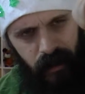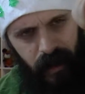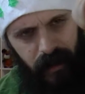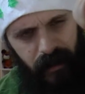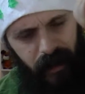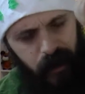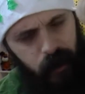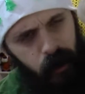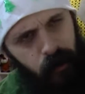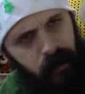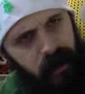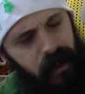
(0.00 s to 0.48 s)

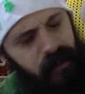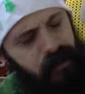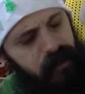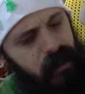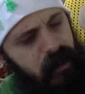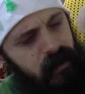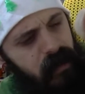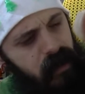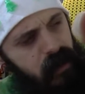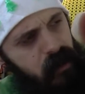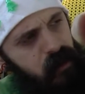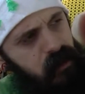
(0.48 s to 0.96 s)
Wann kommt der
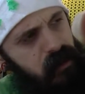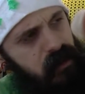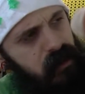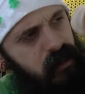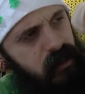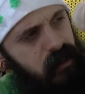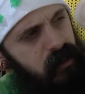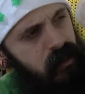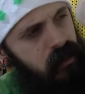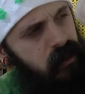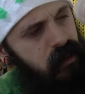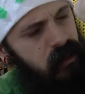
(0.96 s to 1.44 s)
Film raus?
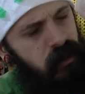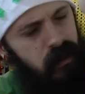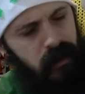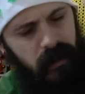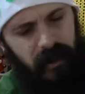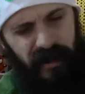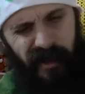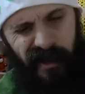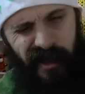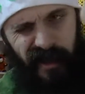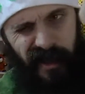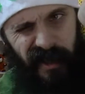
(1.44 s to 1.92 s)

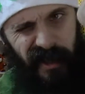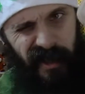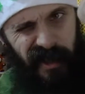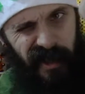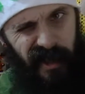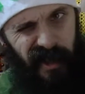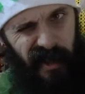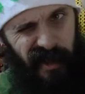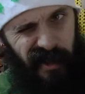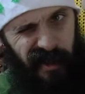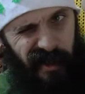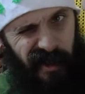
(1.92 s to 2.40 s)
Dieses
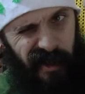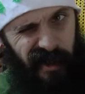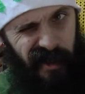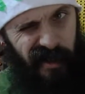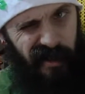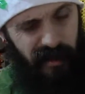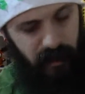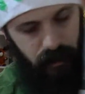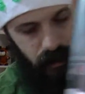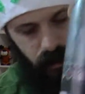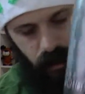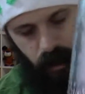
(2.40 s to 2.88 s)
Jahr noch?
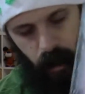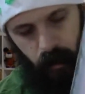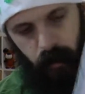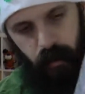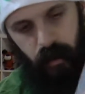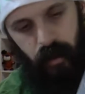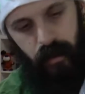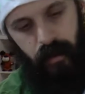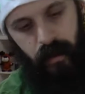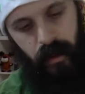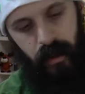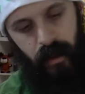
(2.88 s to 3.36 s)
Ich glaube
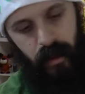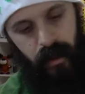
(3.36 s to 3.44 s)
schon.